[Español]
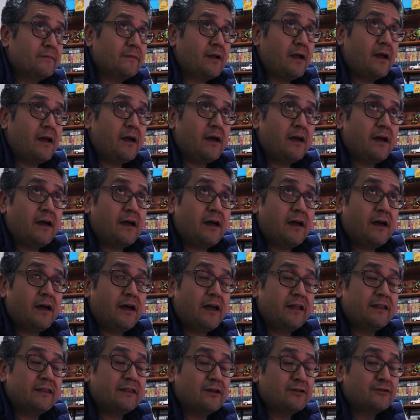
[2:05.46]
Ah,
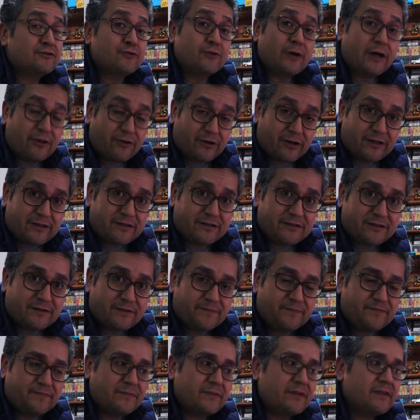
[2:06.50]
entre los
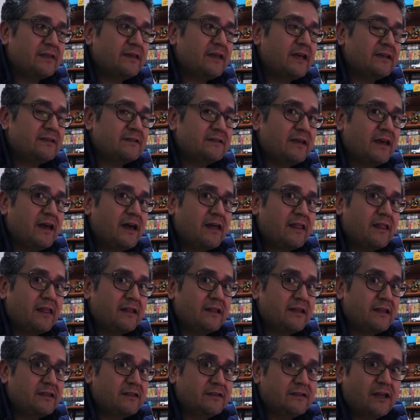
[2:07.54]
jugadores, ya sea
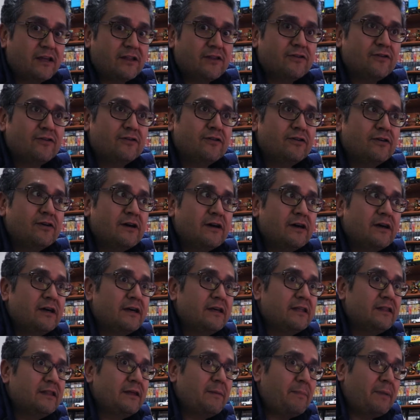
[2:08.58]
de Nintendo,
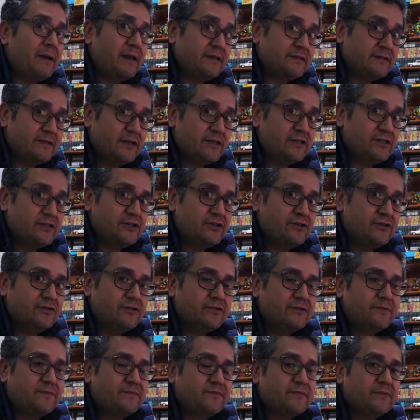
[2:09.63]
de
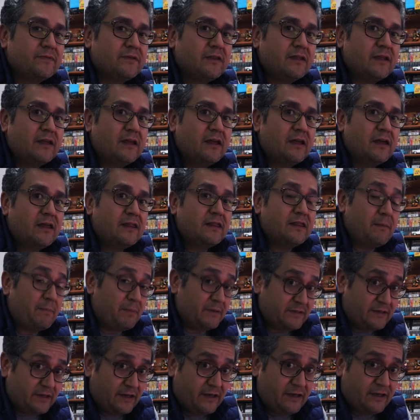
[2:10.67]
PlayStation, de
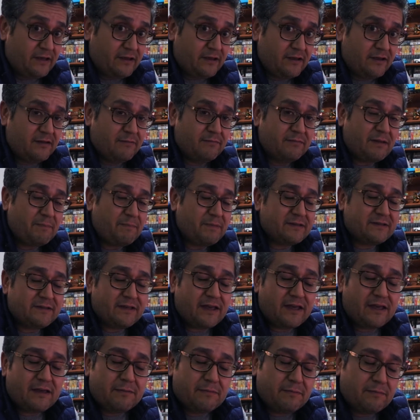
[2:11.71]
PC, de
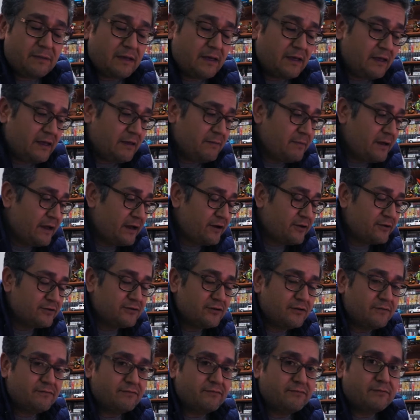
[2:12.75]
PC y,
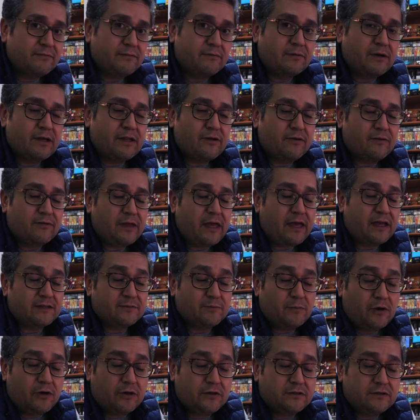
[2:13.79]
Microsoft, bueno,
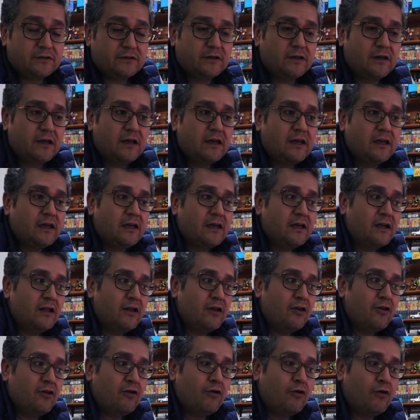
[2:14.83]
Xbox,
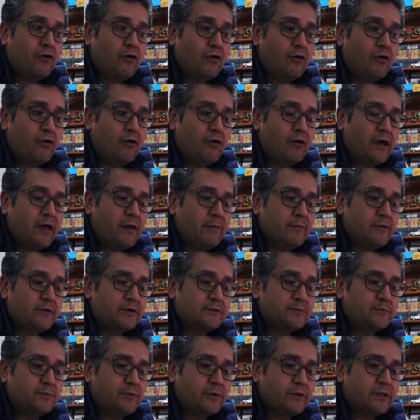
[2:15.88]
lo
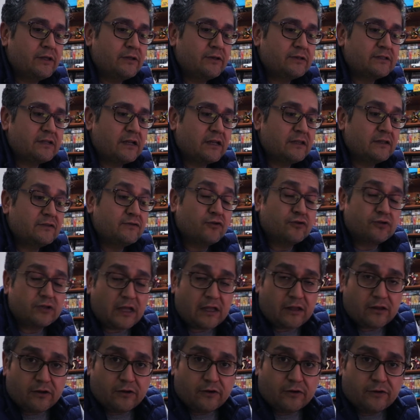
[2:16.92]
hemos podido estar
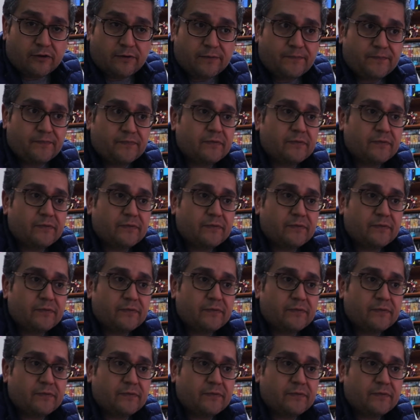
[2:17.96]
disfrutando.